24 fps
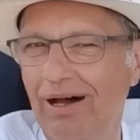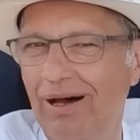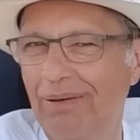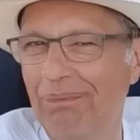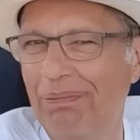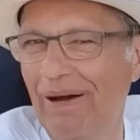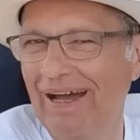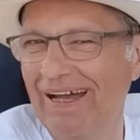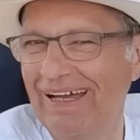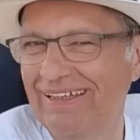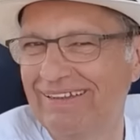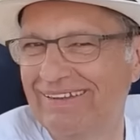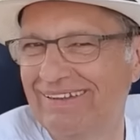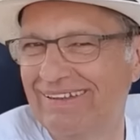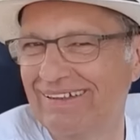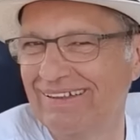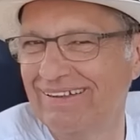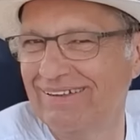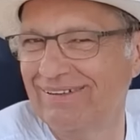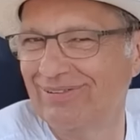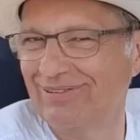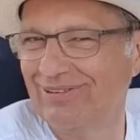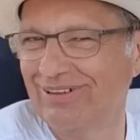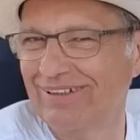
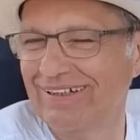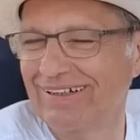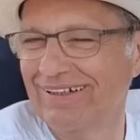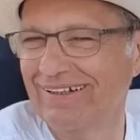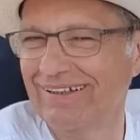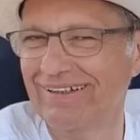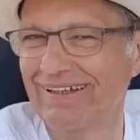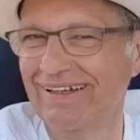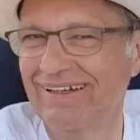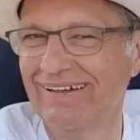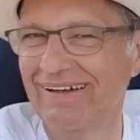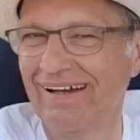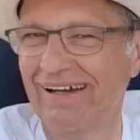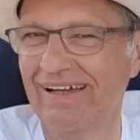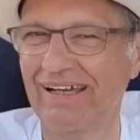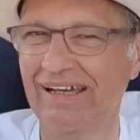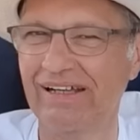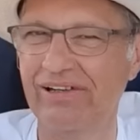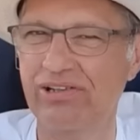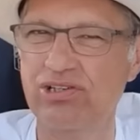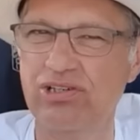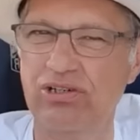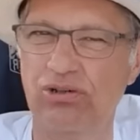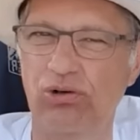arbeitet oder in
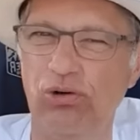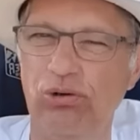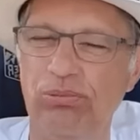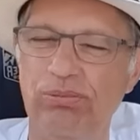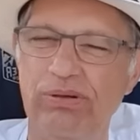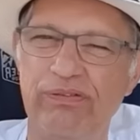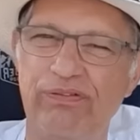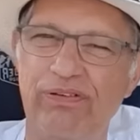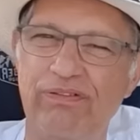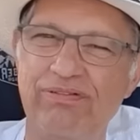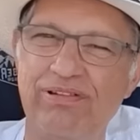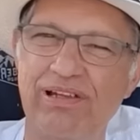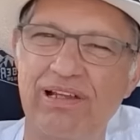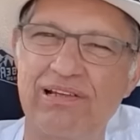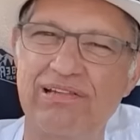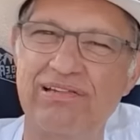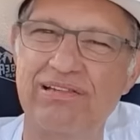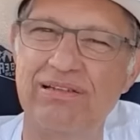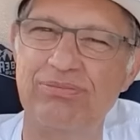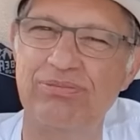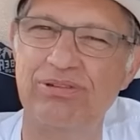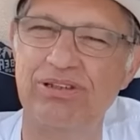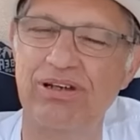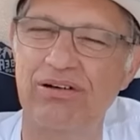irgendeiner NGO mit 5.000,
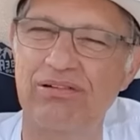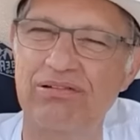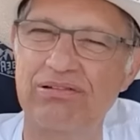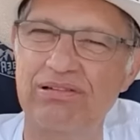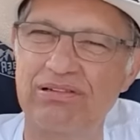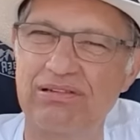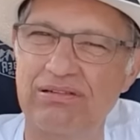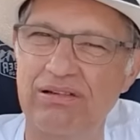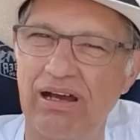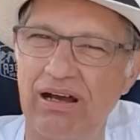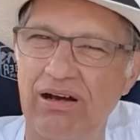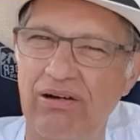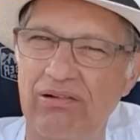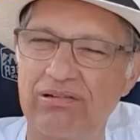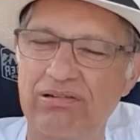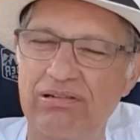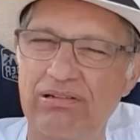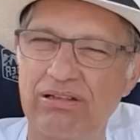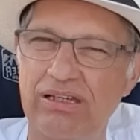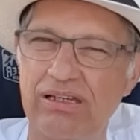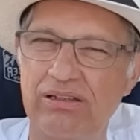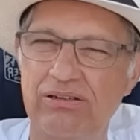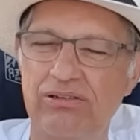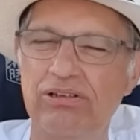6.000, 7.000 nach
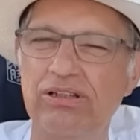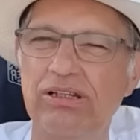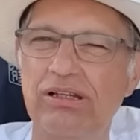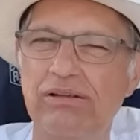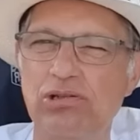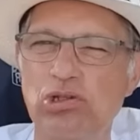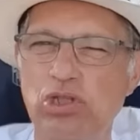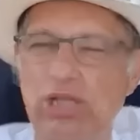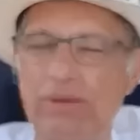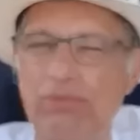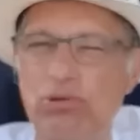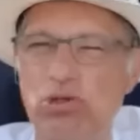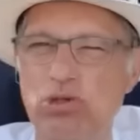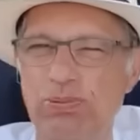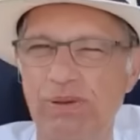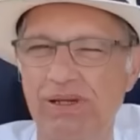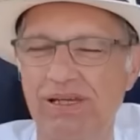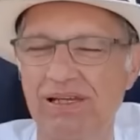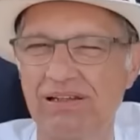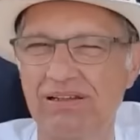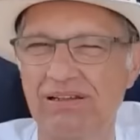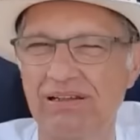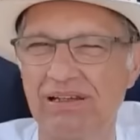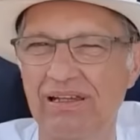Hause geht und den
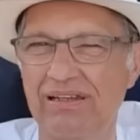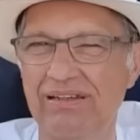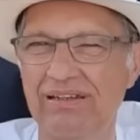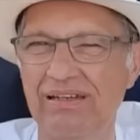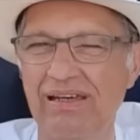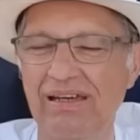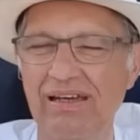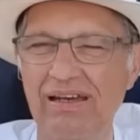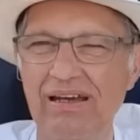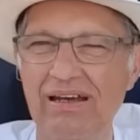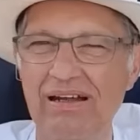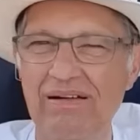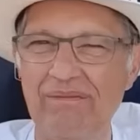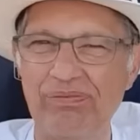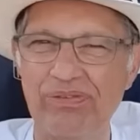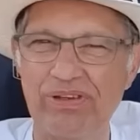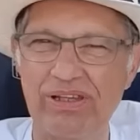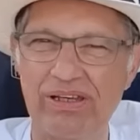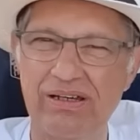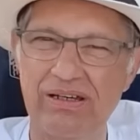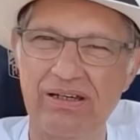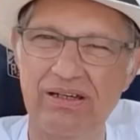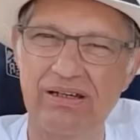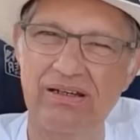dementsprechenden
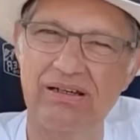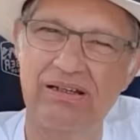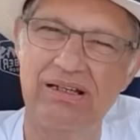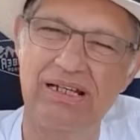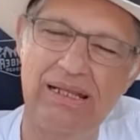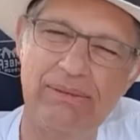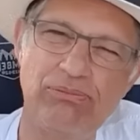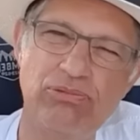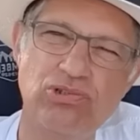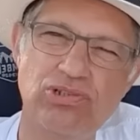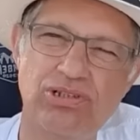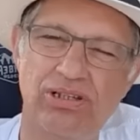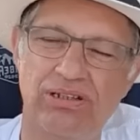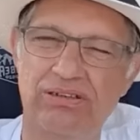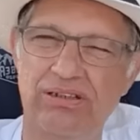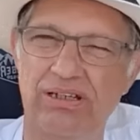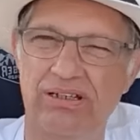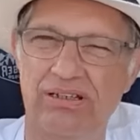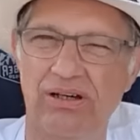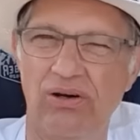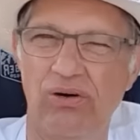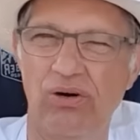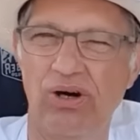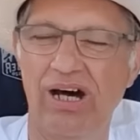äh,
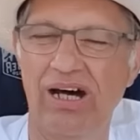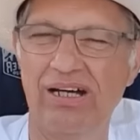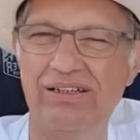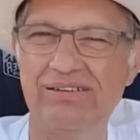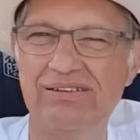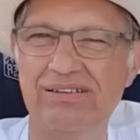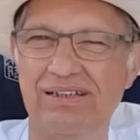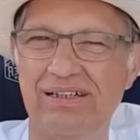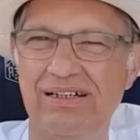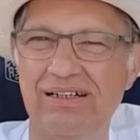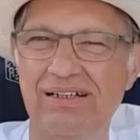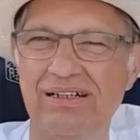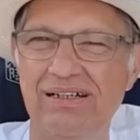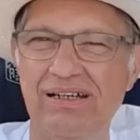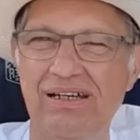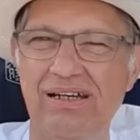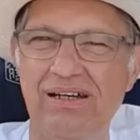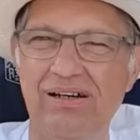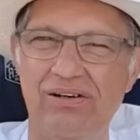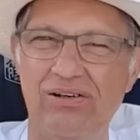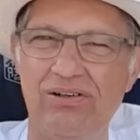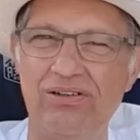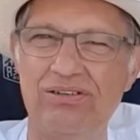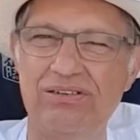Lebensstandard auch hat ja,
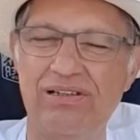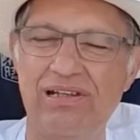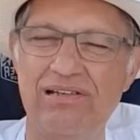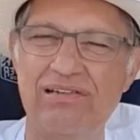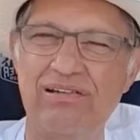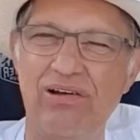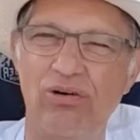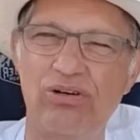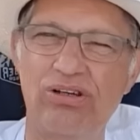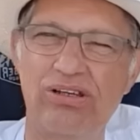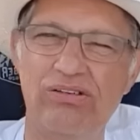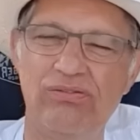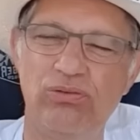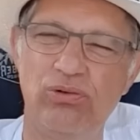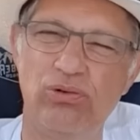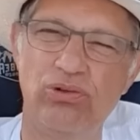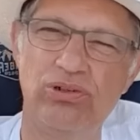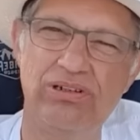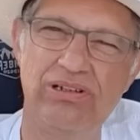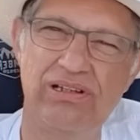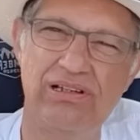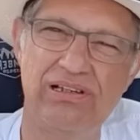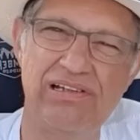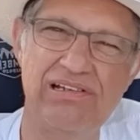und das auch
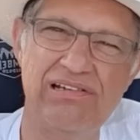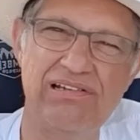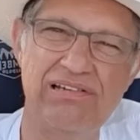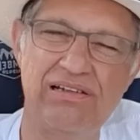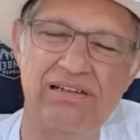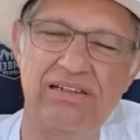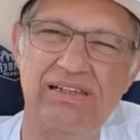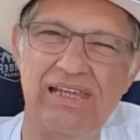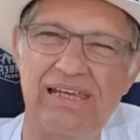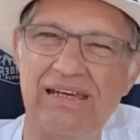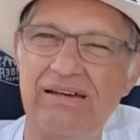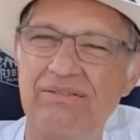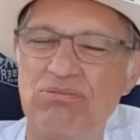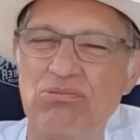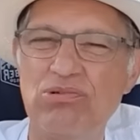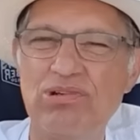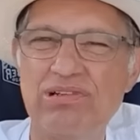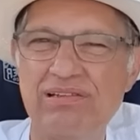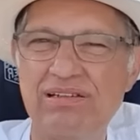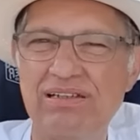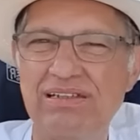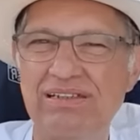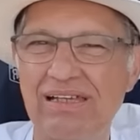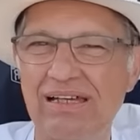gewöhnt ist, der
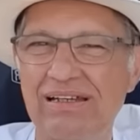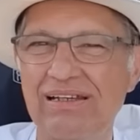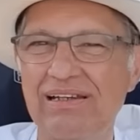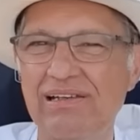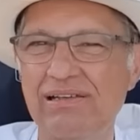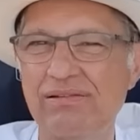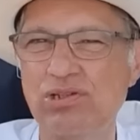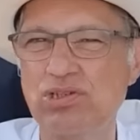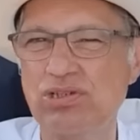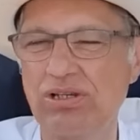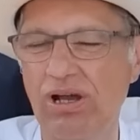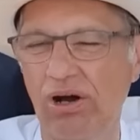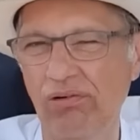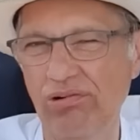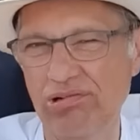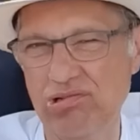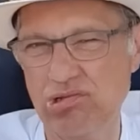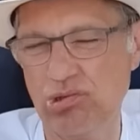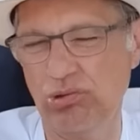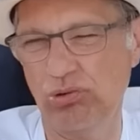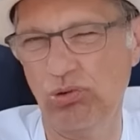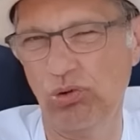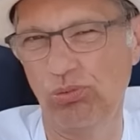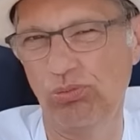muss sich dann inzwischen auch
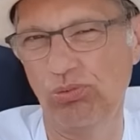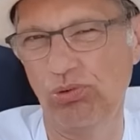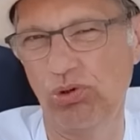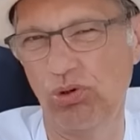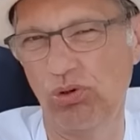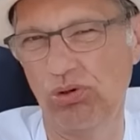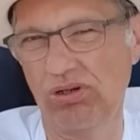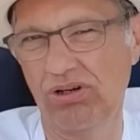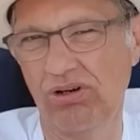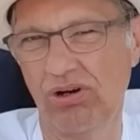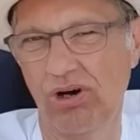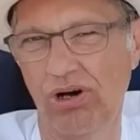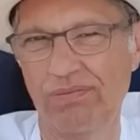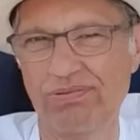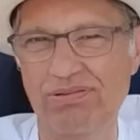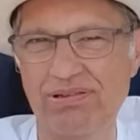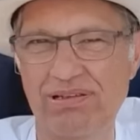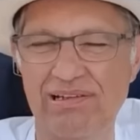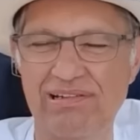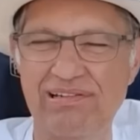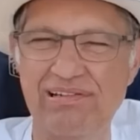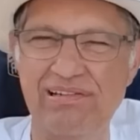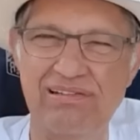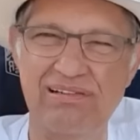schon umgucken, ob es
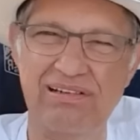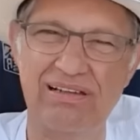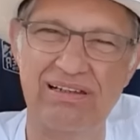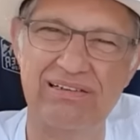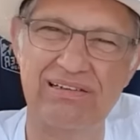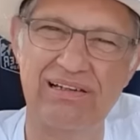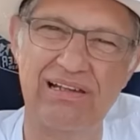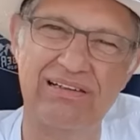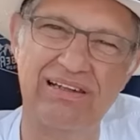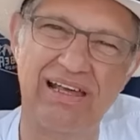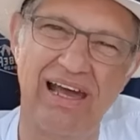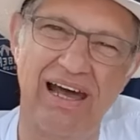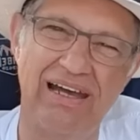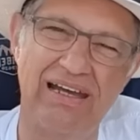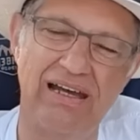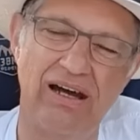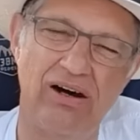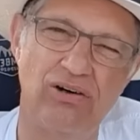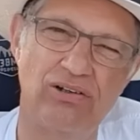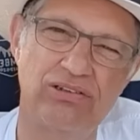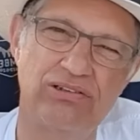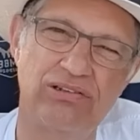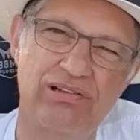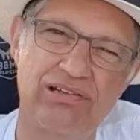jetzt äh, drei
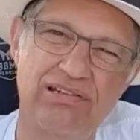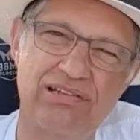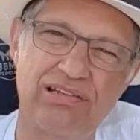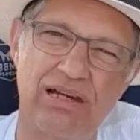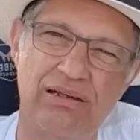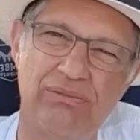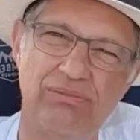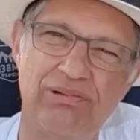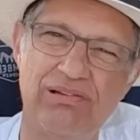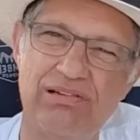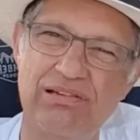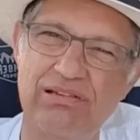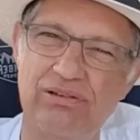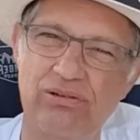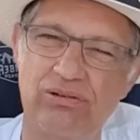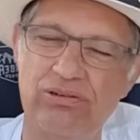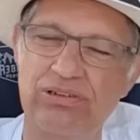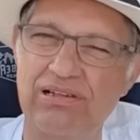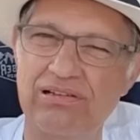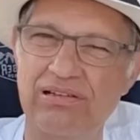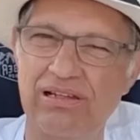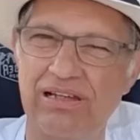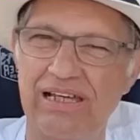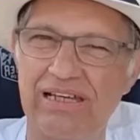Autos sein müssen
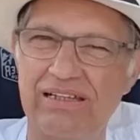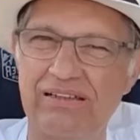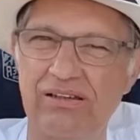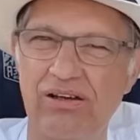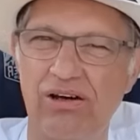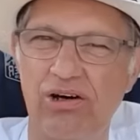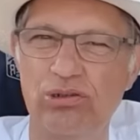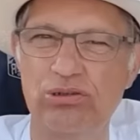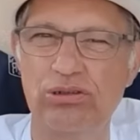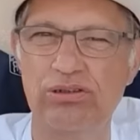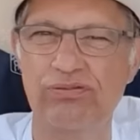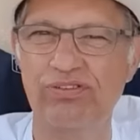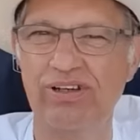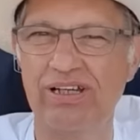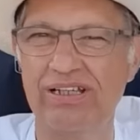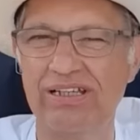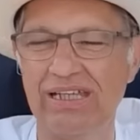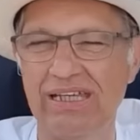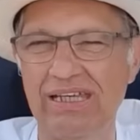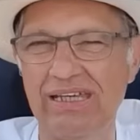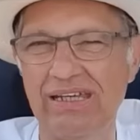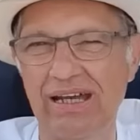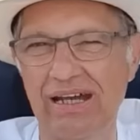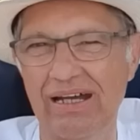und das Elektroauto fährt
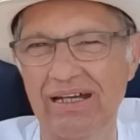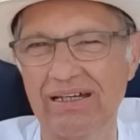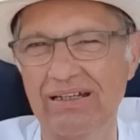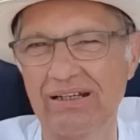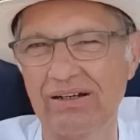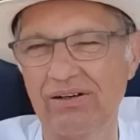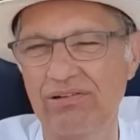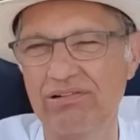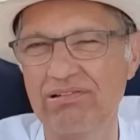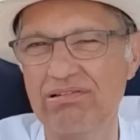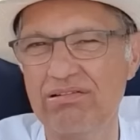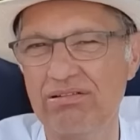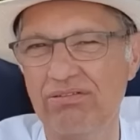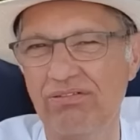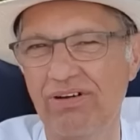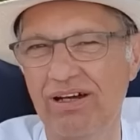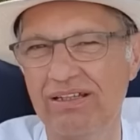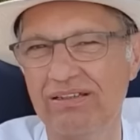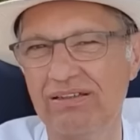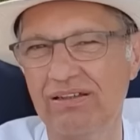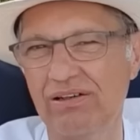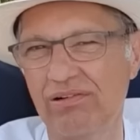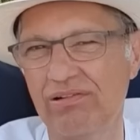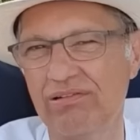eh keiner und so
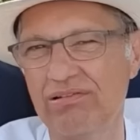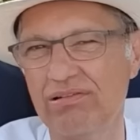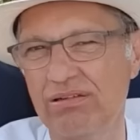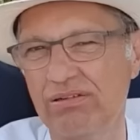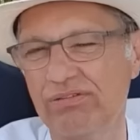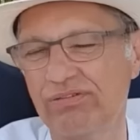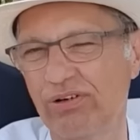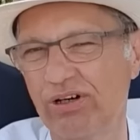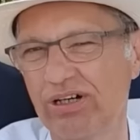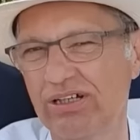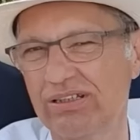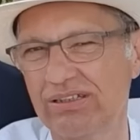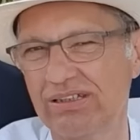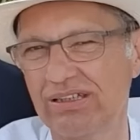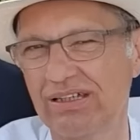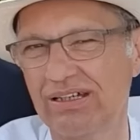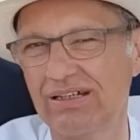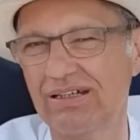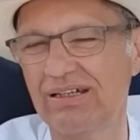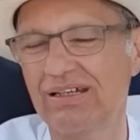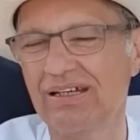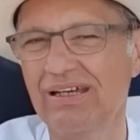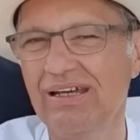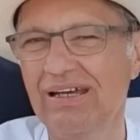weiter und so fort.
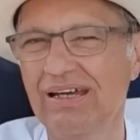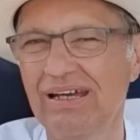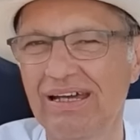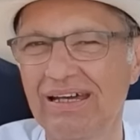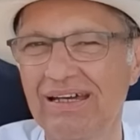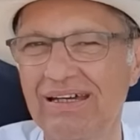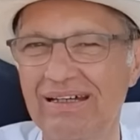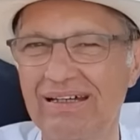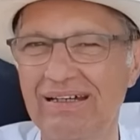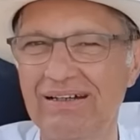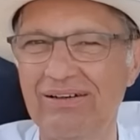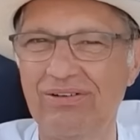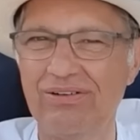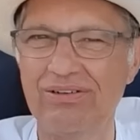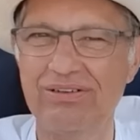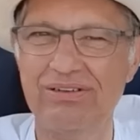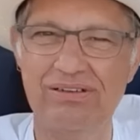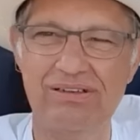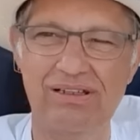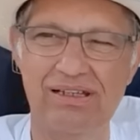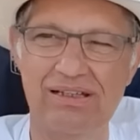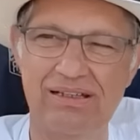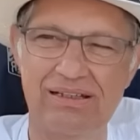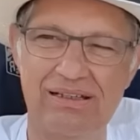Ja. Äh,
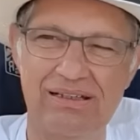und